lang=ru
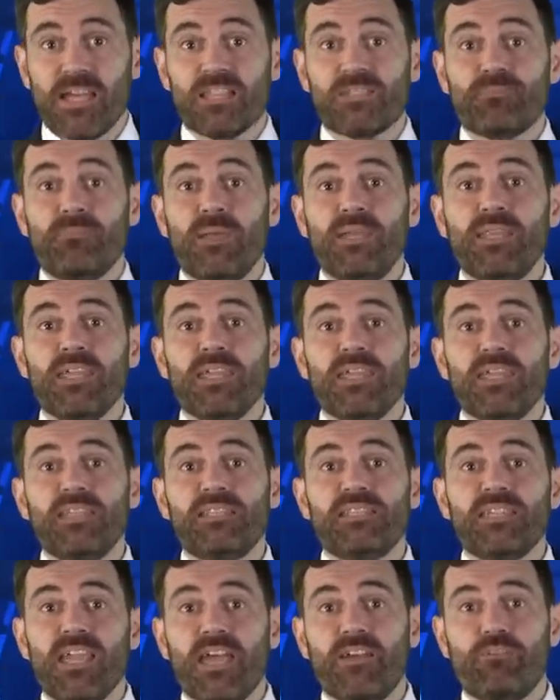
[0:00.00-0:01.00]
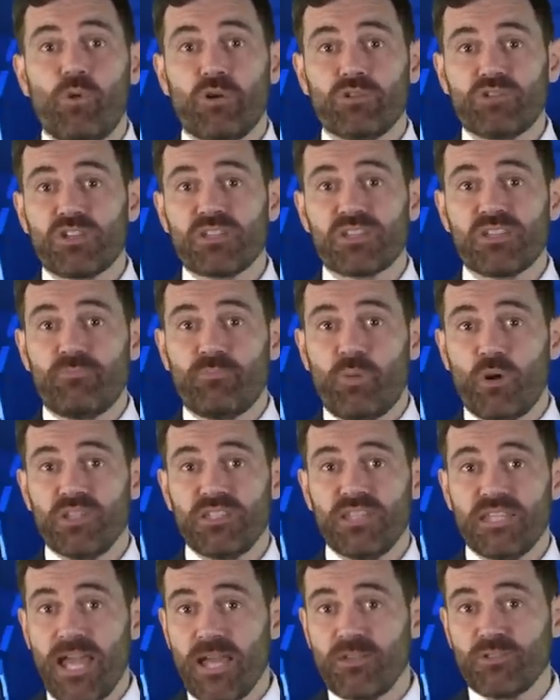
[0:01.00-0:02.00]
Как отметили многие
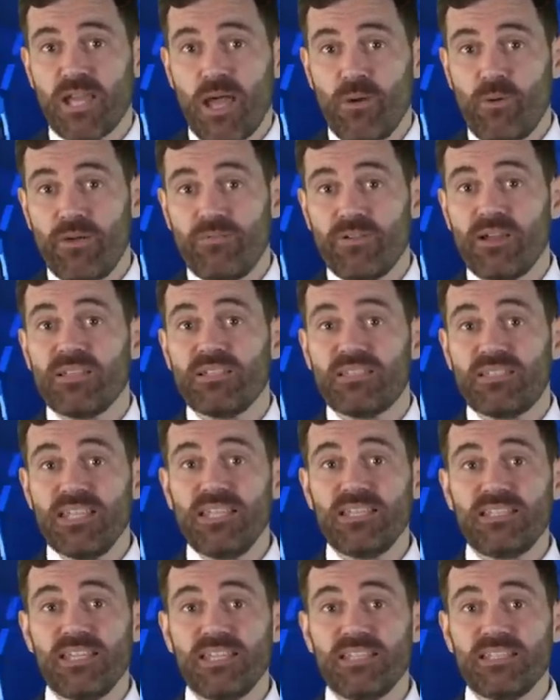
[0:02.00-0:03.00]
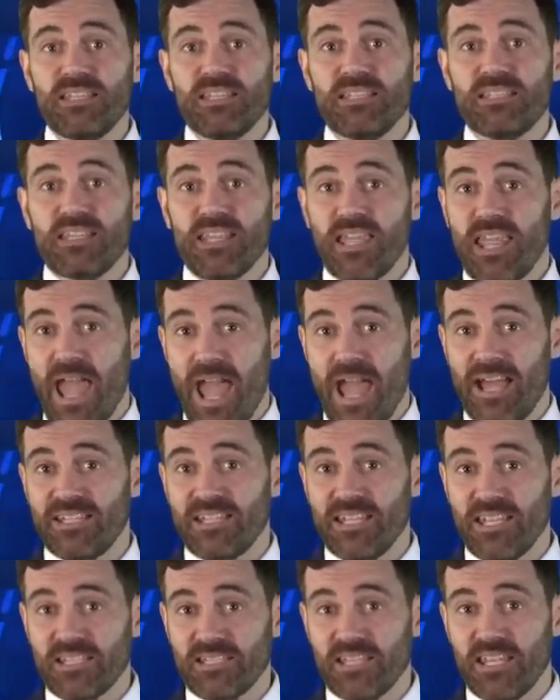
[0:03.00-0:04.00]
наблюдатели за ETF, для заявок
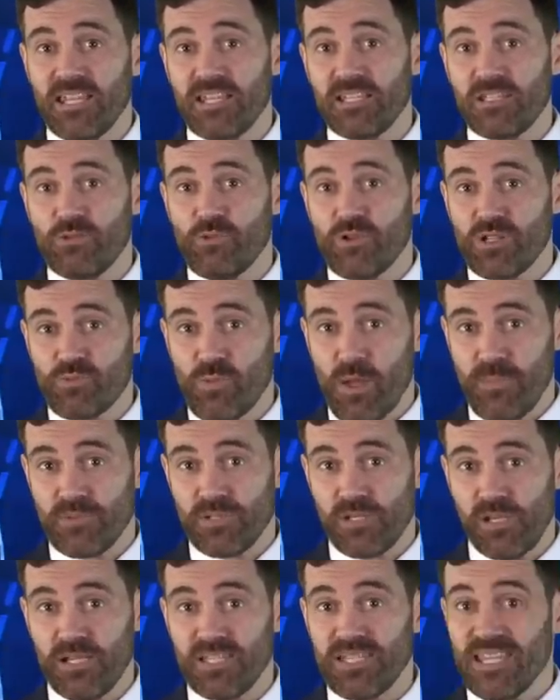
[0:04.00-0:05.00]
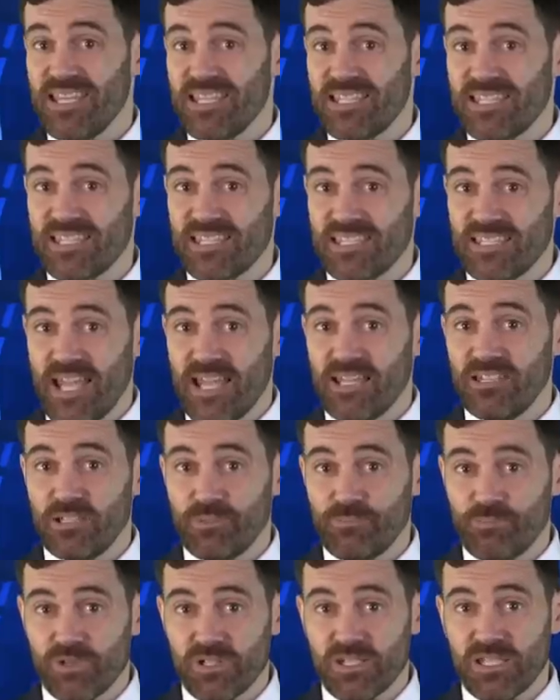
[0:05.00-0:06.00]
ETF появление тикера на
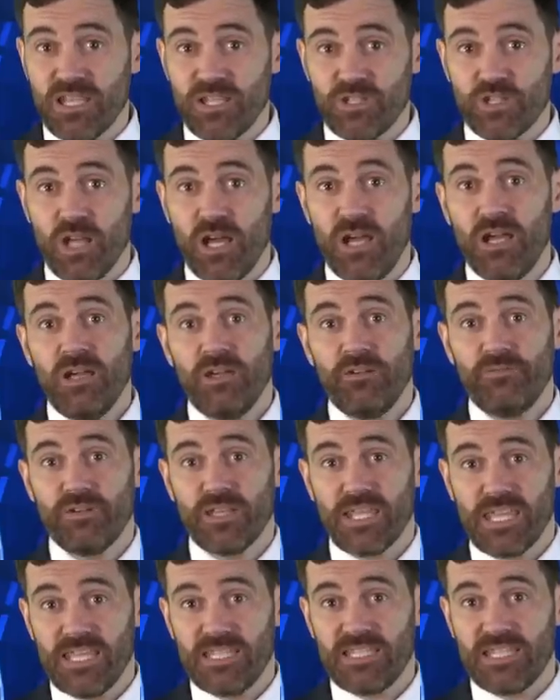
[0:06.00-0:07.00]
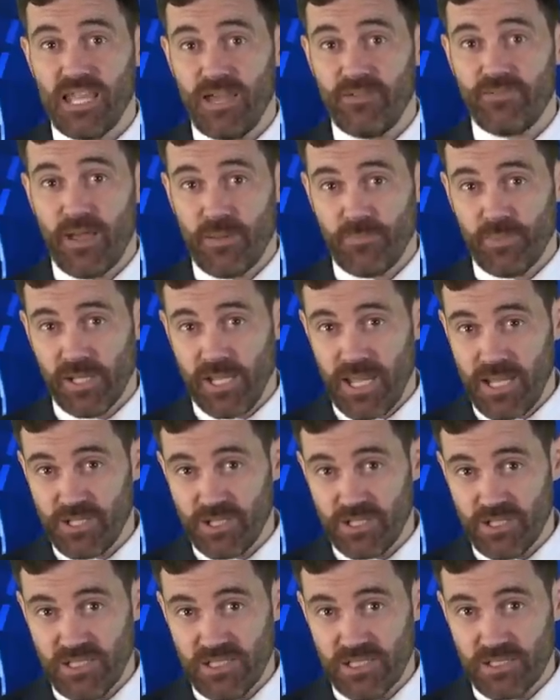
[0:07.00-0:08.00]
сайте DTCC является стандартной
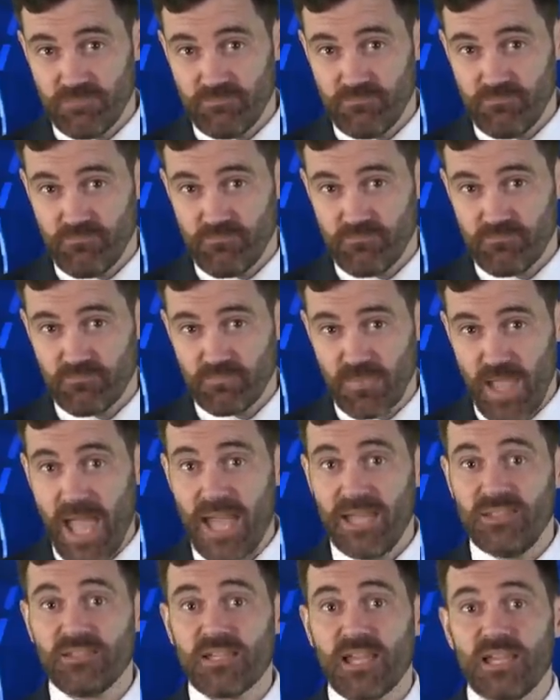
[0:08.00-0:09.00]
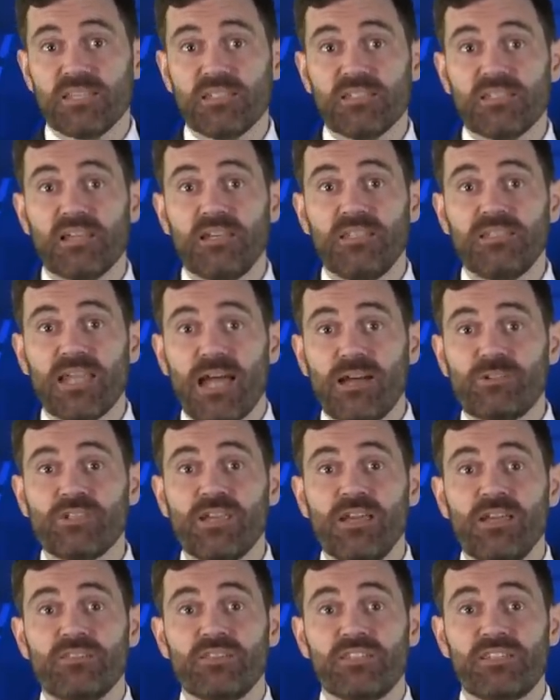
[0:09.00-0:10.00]
процедурой. И, как в итоге
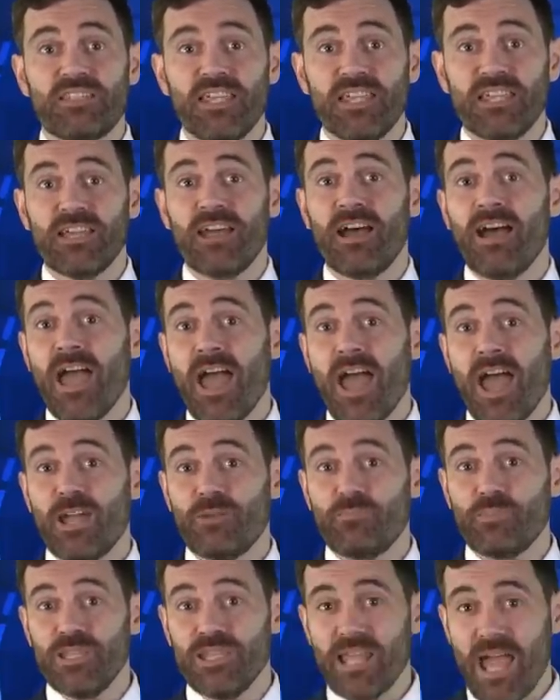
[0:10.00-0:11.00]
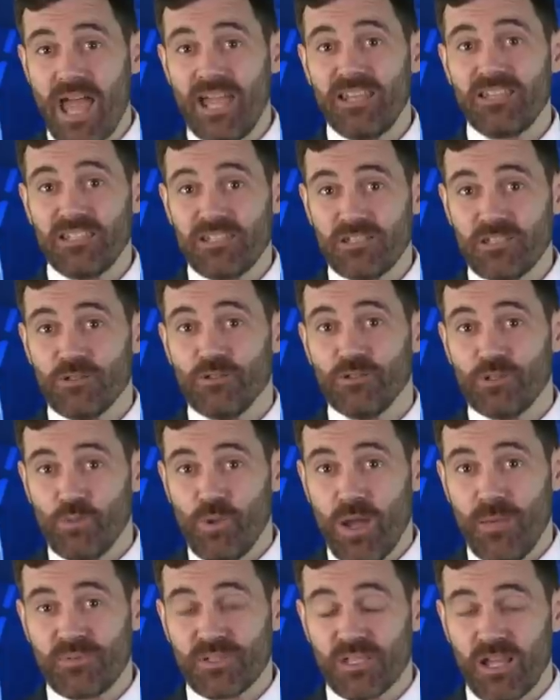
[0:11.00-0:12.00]
выяснилось, этот тикер был добавлен
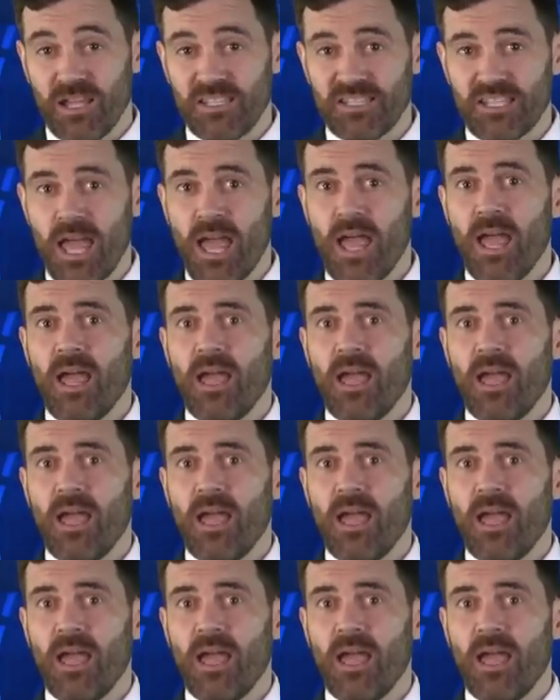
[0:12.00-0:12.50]
на сайт